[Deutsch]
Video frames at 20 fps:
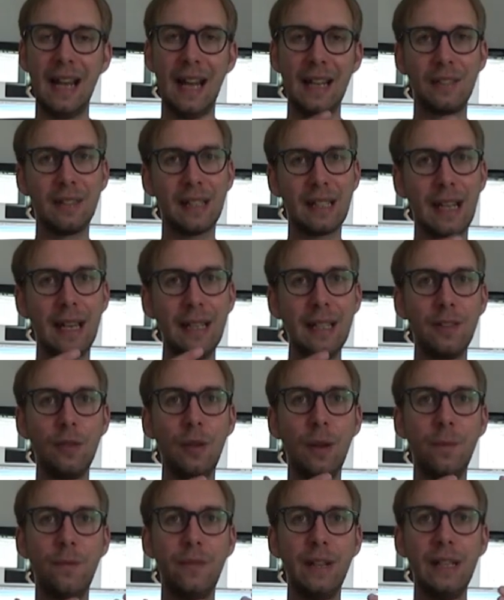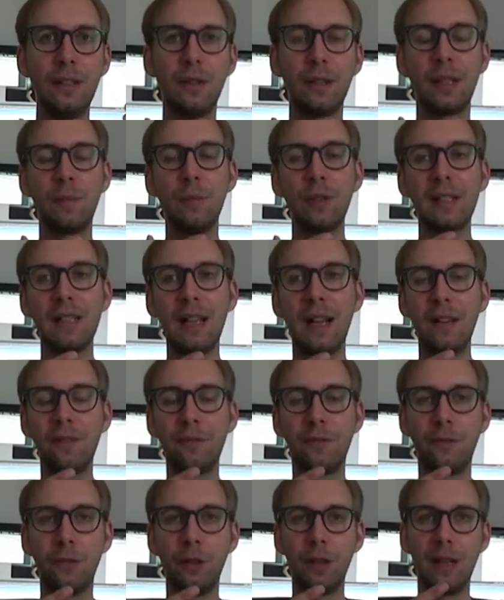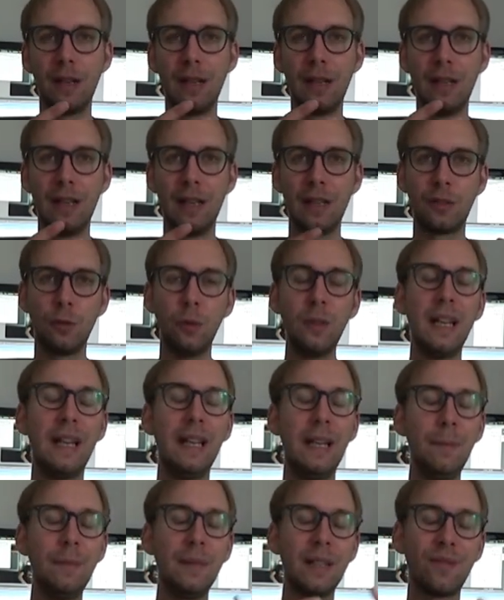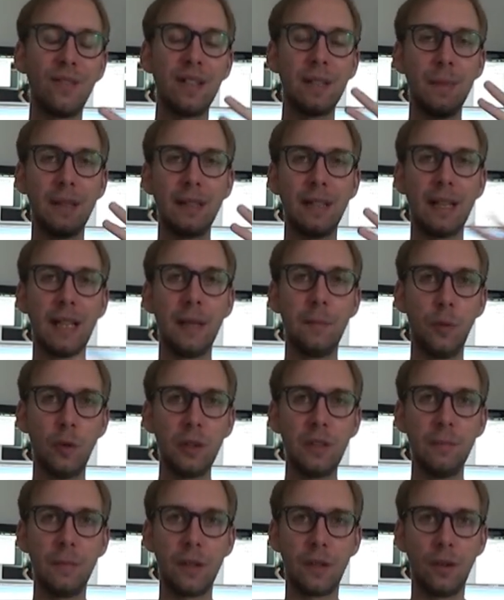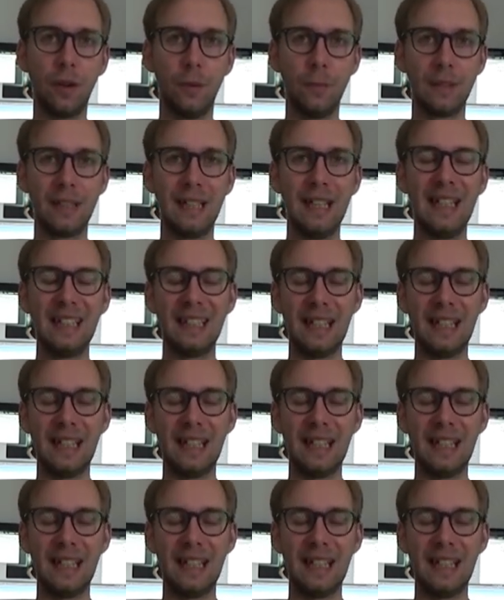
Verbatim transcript: Also da kann ich es nur empfehlen und ich muss sagen, für so ein Erlebnis, was man da geboten bekommt,